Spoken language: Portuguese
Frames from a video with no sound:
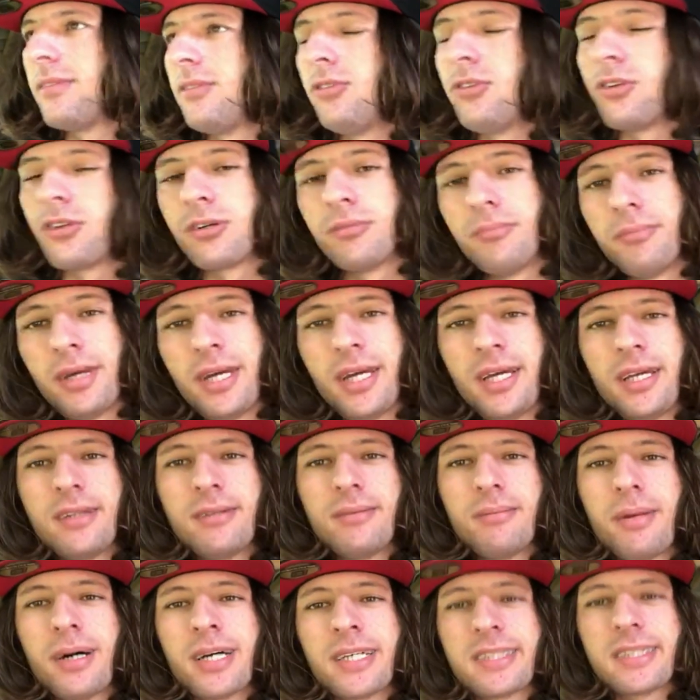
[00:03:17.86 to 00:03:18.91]

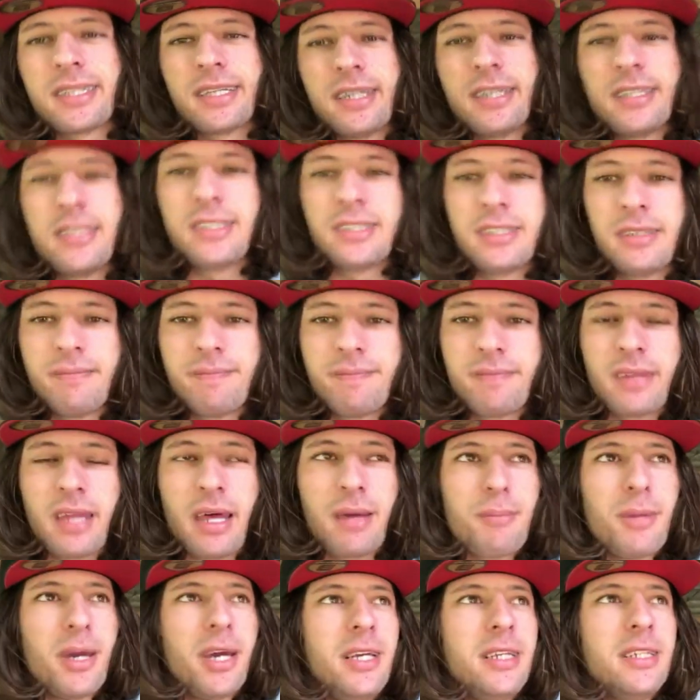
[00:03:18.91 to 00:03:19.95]
Dormindo bastante,
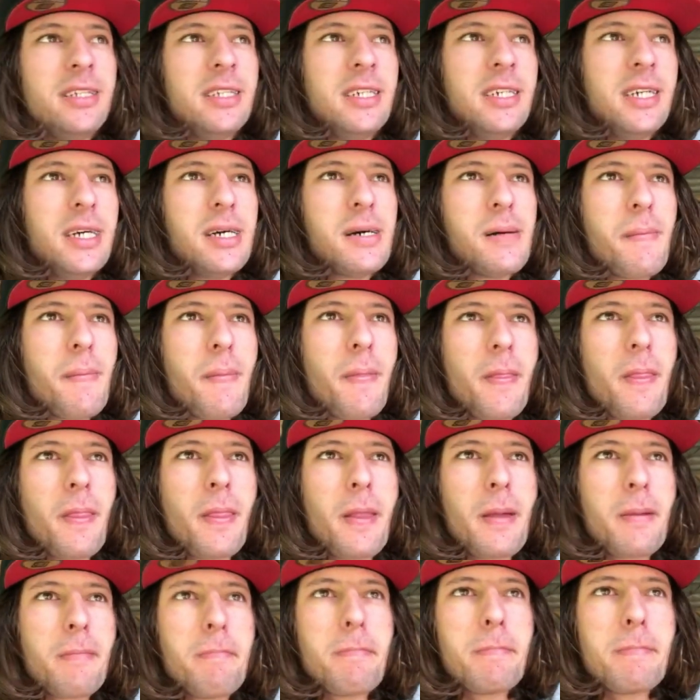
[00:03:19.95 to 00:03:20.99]
até meio-dia.
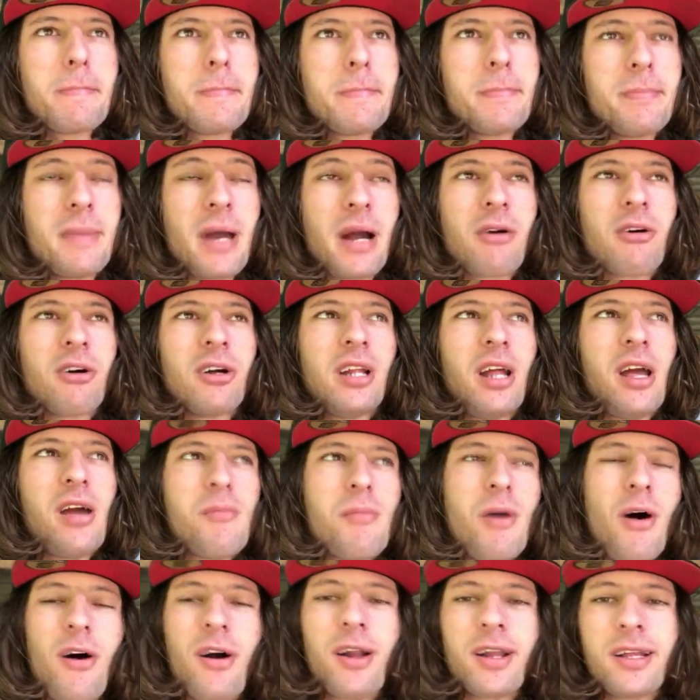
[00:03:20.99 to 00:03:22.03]
Me acordei
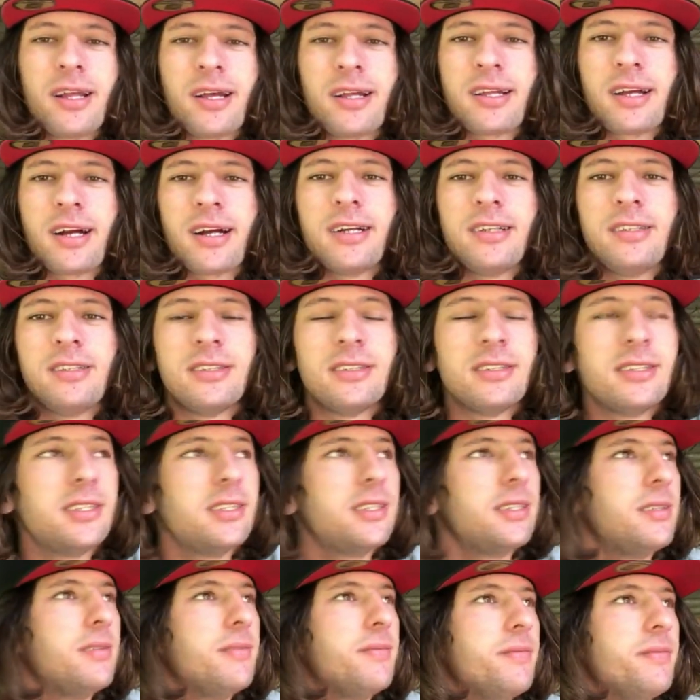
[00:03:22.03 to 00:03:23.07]
uma hora da tarde
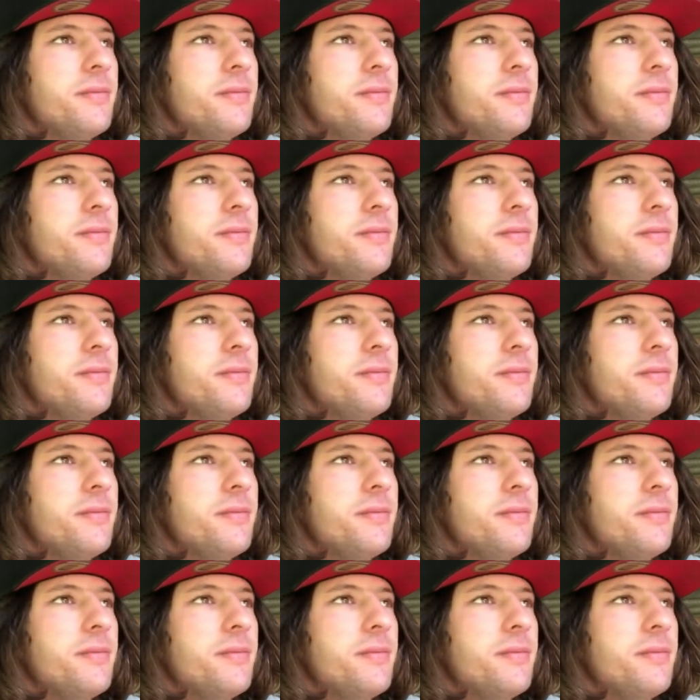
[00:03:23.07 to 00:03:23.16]
hoje.